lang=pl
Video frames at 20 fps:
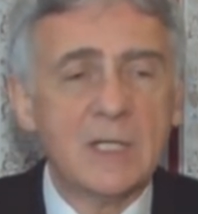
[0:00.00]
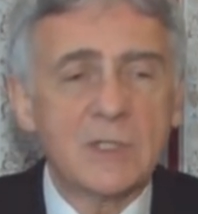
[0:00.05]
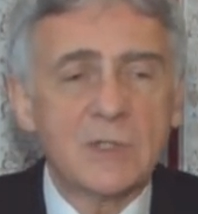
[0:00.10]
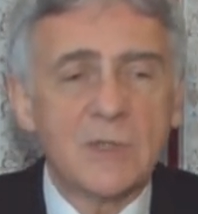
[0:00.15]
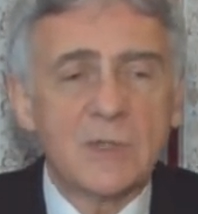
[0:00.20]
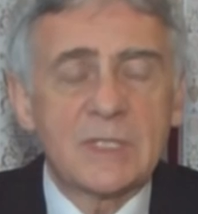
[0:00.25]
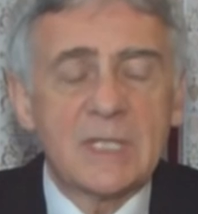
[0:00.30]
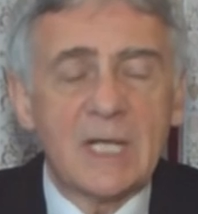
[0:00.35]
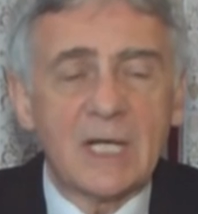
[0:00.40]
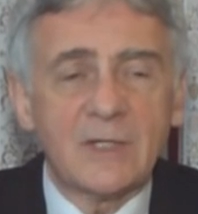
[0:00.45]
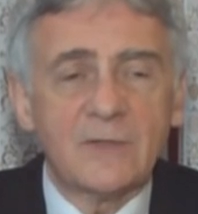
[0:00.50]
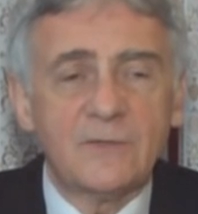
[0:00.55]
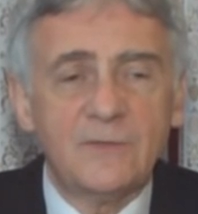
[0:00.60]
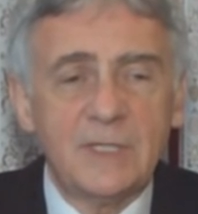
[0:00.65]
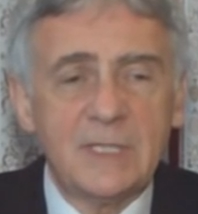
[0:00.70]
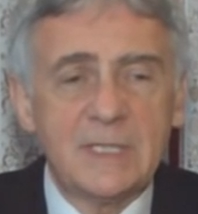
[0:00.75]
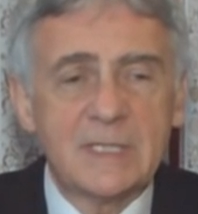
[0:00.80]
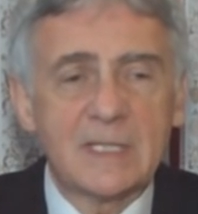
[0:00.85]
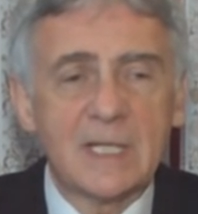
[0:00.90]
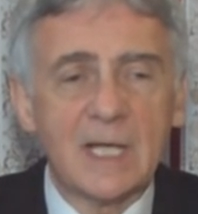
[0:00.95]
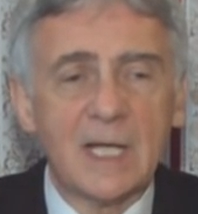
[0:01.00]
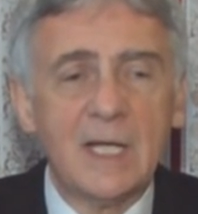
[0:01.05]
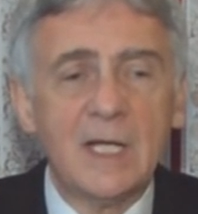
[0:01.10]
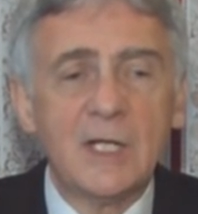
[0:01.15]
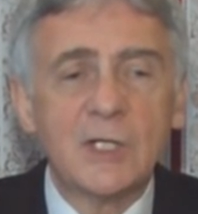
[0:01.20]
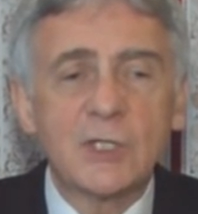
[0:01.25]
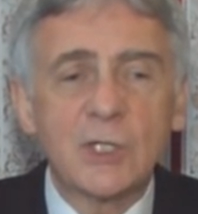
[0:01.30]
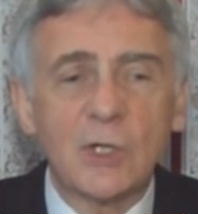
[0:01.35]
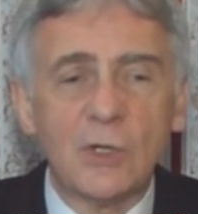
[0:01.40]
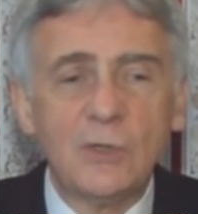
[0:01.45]
co zachwyca,
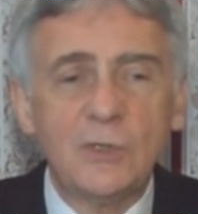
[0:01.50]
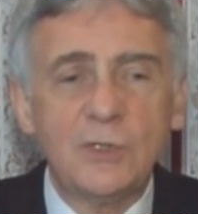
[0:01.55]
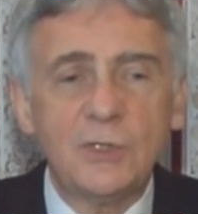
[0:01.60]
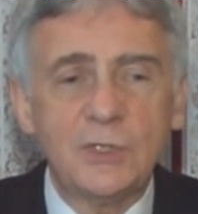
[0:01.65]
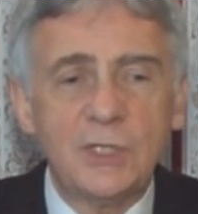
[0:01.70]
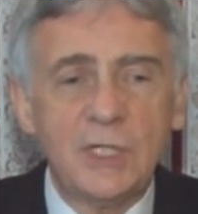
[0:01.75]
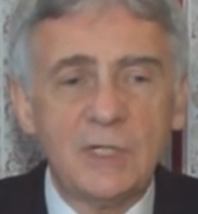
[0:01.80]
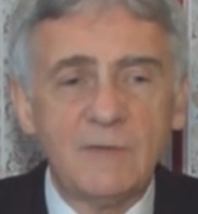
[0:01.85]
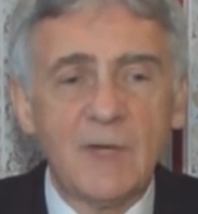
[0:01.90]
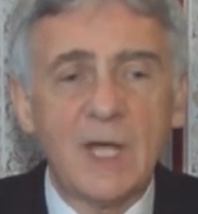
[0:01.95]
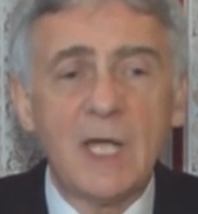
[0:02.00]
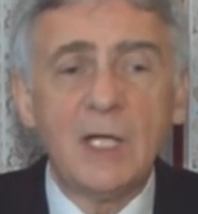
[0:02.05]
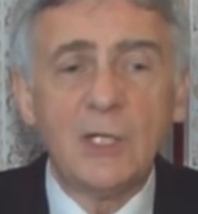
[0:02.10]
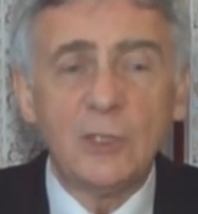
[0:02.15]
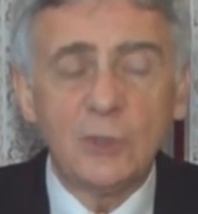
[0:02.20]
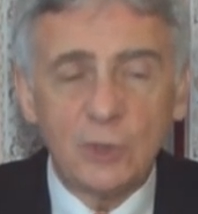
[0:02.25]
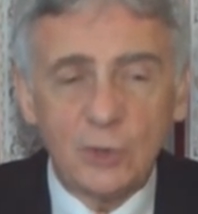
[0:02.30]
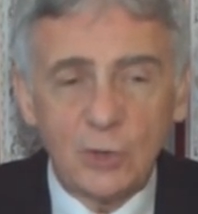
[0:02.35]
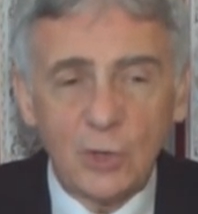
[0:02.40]
co olśniewa.